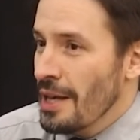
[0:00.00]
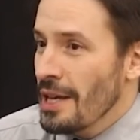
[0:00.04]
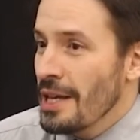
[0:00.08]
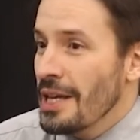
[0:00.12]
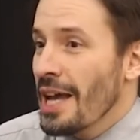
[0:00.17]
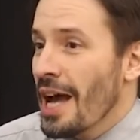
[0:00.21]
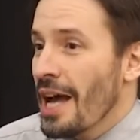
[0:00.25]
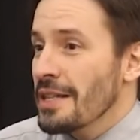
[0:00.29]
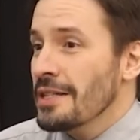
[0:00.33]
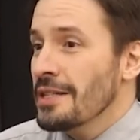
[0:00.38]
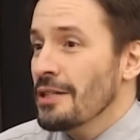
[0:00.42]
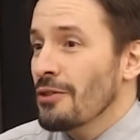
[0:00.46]

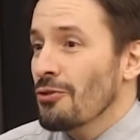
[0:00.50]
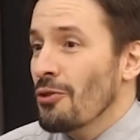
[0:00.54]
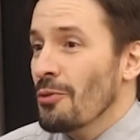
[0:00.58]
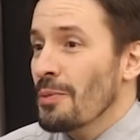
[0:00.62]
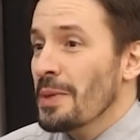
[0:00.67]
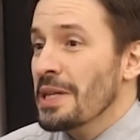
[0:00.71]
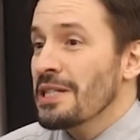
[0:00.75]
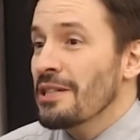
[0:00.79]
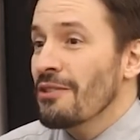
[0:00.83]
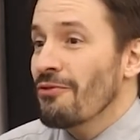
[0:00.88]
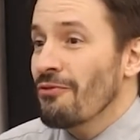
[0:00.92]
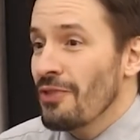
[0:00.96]
E há
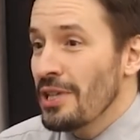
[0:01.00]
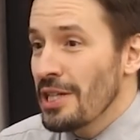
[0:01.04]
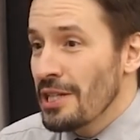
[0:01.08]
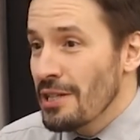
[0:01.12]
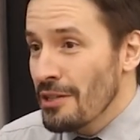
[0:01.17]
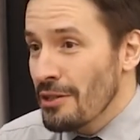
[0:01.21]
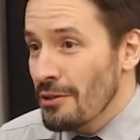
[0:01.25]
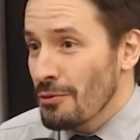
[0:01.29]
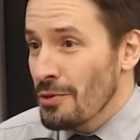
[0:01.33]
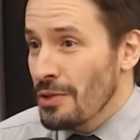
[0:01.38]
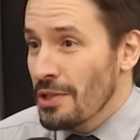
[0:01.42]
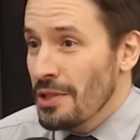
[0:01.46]
sintomas
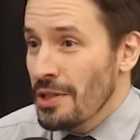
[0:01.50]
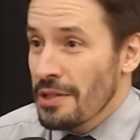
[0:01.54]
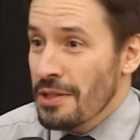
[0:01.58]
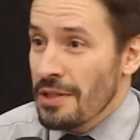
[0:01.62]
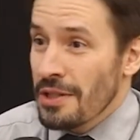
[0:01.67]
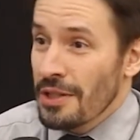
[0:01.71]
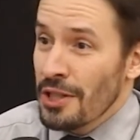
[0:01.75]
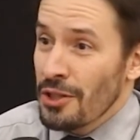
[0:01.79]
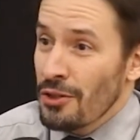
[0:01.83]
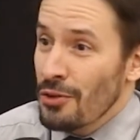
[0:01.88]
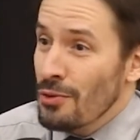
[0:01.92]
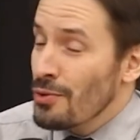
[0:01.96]
físicos,
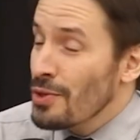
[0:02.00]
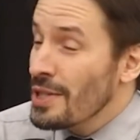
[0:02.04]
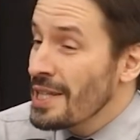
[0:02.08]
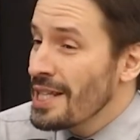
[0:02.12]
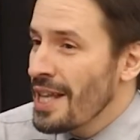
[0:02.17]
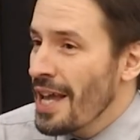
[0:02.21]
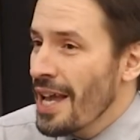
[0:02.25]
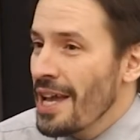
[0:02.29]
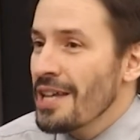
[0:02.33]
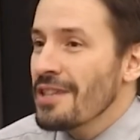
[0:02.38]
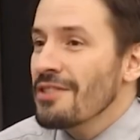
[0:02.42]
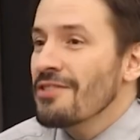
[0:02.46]
descritos
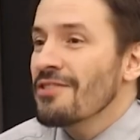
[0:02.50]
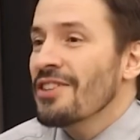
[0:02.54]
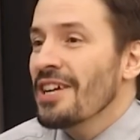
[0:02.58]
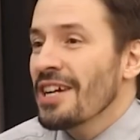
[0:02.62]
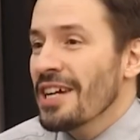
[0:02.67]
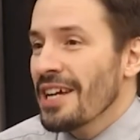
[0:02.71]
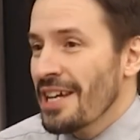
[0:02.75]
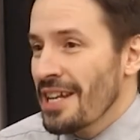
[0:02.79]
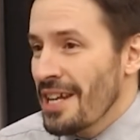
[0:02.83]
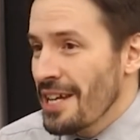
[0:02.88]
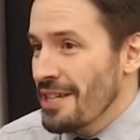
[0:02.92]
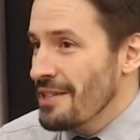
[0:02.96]
desde
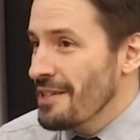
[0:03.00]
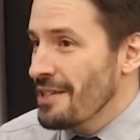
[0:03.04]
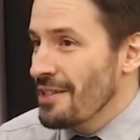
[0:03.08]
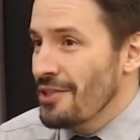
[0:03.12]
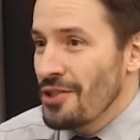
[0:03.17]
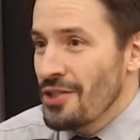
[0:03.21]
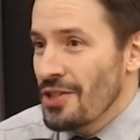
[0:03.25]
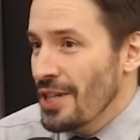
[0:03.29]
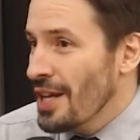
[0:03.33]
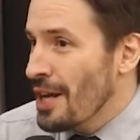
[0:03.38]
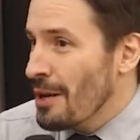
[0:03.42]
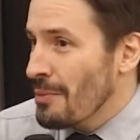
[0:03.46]
a Grécia
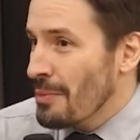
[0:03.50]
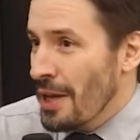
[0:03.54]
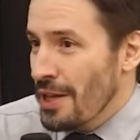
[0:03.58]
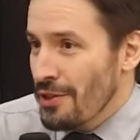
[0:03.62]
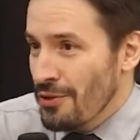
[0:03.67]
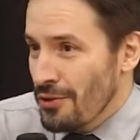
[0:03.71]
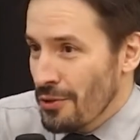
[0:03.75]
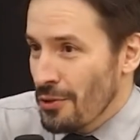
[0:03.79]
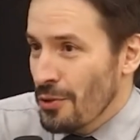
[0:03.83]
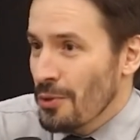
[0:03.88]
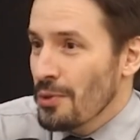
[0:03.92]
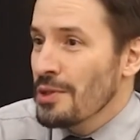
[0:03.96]
Antiga, há
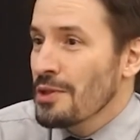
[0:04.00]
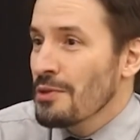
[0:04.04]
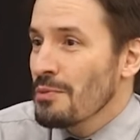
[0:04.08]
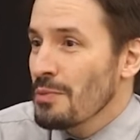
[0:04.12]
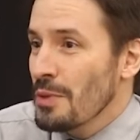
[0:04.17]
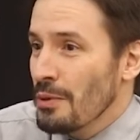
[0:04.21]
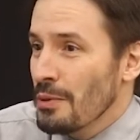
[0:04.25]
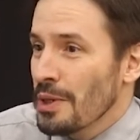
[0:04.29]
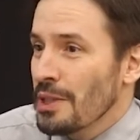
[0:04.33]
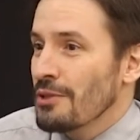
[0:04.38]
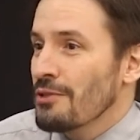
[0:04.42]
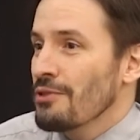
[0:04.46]
mais de dois
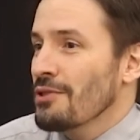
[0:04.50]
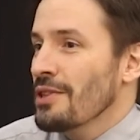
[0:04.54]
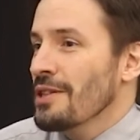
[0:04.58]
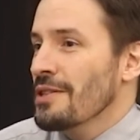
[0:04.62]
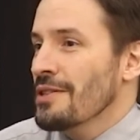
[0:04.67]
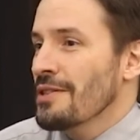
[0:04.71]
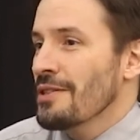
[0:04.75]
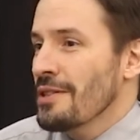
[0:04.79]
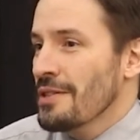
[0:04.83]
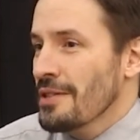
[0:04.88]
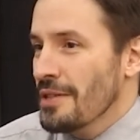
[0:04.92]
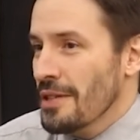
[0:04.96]
mil anos já
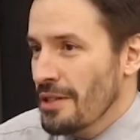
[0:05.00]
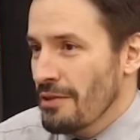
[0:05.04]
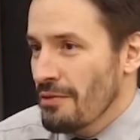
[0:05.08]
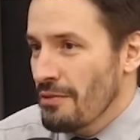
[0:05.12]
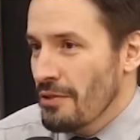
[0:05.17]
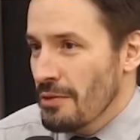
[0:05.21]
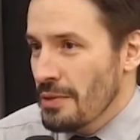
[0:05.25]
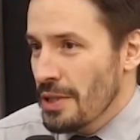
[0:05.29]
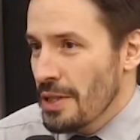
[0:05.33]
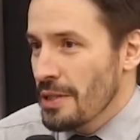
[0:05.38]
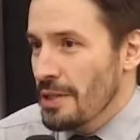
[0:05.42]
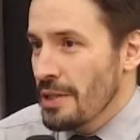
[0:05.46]
se
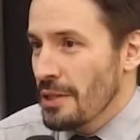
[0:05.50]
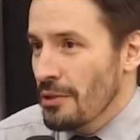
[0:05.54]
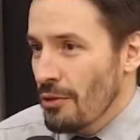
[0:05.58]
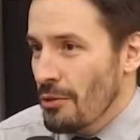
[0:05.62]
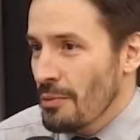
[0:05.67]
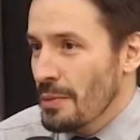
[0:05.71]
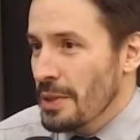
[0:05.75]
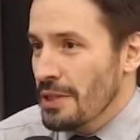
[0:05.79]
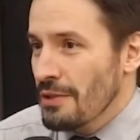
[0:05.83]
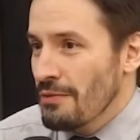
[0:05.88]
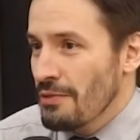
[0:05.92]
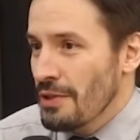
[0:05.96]
descreviam esses
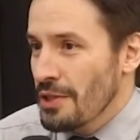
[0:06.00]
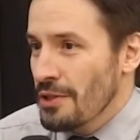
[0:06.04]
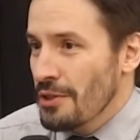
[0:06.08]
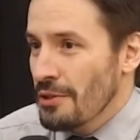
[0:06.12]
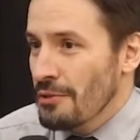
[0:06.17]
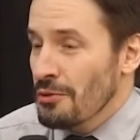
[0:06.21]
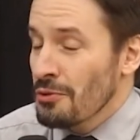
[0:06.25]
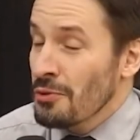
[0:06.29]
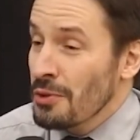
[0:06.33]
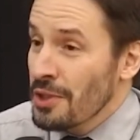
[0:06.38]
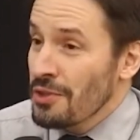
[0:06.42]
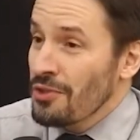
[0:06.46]
sintomas
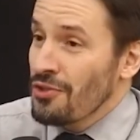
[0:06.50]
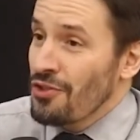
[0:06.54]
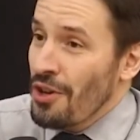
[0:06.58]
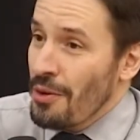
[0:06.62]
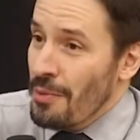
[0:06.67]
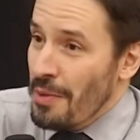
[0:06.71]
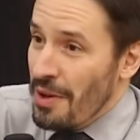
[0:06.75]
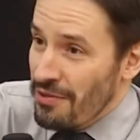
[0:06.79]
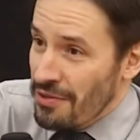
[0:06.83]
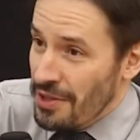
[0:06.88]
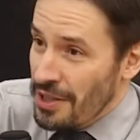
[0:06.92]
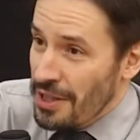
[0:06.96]
físicos do que se
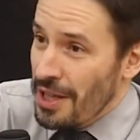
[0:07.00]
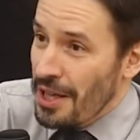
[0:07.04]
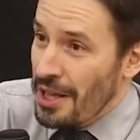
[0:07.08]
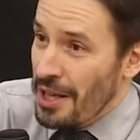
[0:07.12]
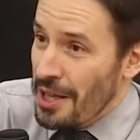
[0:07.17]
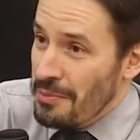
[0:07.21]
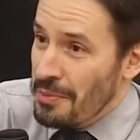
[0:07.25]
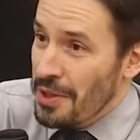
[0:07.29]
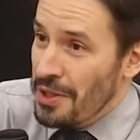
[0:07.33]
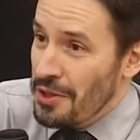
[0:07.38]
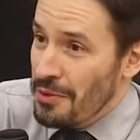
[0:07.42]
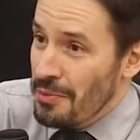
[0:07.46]
chamava naquela
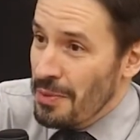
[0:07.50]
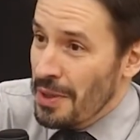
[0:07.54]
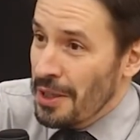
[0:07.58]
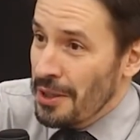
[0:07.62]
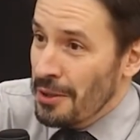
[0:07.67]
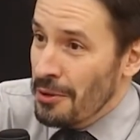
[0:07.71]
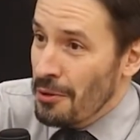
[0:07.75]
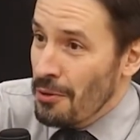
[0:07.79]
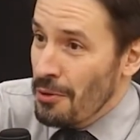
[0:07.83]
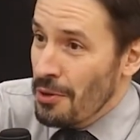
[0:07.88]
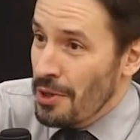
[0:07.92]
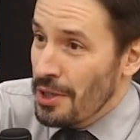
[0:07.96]
época de
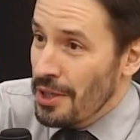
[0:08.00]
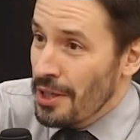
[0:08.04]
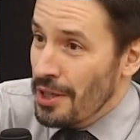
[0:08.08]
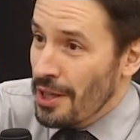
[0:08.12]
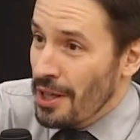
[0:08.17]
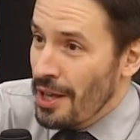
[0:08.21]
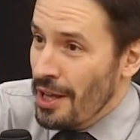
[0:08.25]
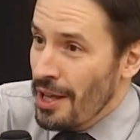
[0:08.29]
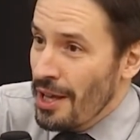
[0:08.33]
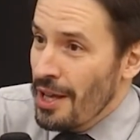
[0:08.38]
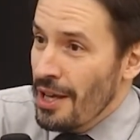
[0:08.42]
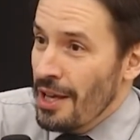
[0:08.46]
melancolia.
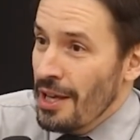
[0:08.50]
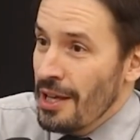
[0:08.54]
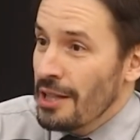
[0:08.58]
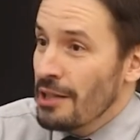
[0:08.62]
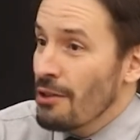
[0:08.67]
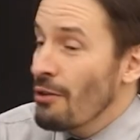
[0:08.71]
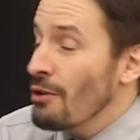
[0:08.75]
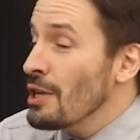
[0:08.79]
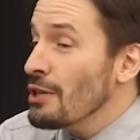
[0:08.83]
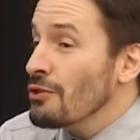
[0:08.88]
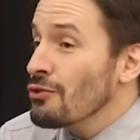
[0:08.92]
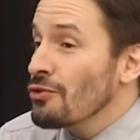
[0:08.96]
Então, é uhum.
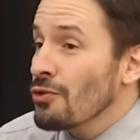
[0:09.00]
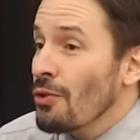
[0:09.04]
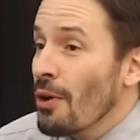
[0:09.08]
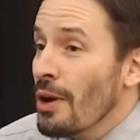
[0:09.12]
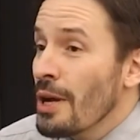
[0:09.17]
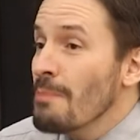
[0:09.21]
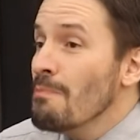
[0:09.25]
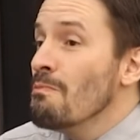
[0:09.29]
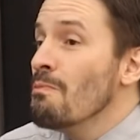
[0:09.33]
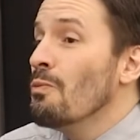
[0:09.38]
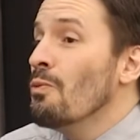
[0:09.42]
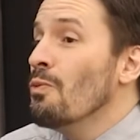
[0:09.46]
Então, olha só,
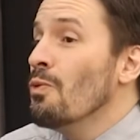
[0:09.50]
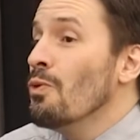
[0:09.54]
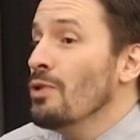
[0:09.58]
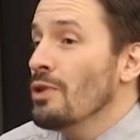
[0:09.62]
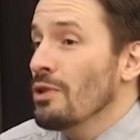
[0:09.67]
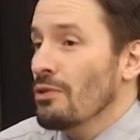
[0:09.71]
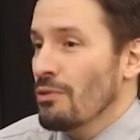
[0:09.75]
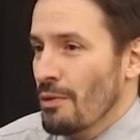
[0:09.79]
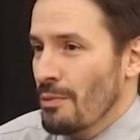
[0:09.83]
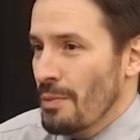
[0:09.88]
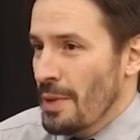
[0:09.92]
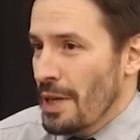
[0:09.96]
é
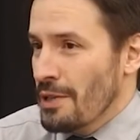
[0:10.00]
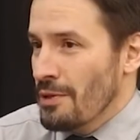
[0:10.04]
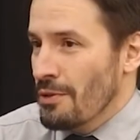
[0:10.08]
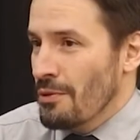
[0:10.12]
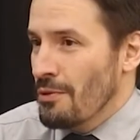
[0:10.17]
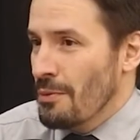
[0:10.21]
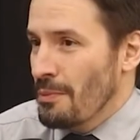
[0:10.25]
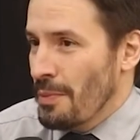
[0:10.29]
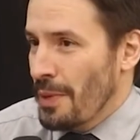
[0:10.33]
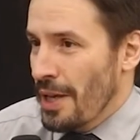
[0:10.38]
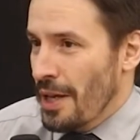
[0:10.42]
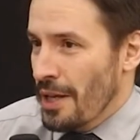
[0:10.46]
muito mais
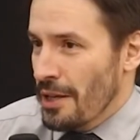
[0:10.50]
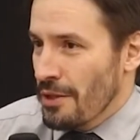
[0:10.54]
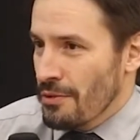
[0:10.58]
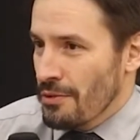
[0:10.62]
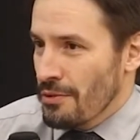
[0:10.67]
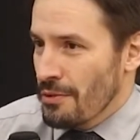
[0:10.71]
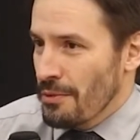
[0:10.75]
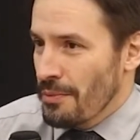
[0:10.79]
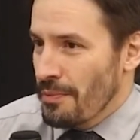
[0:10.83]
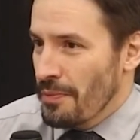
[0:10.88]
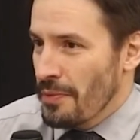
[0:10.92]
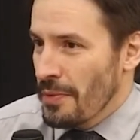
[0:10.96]

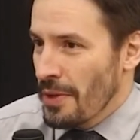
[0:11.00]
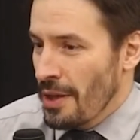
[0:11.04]
complexo.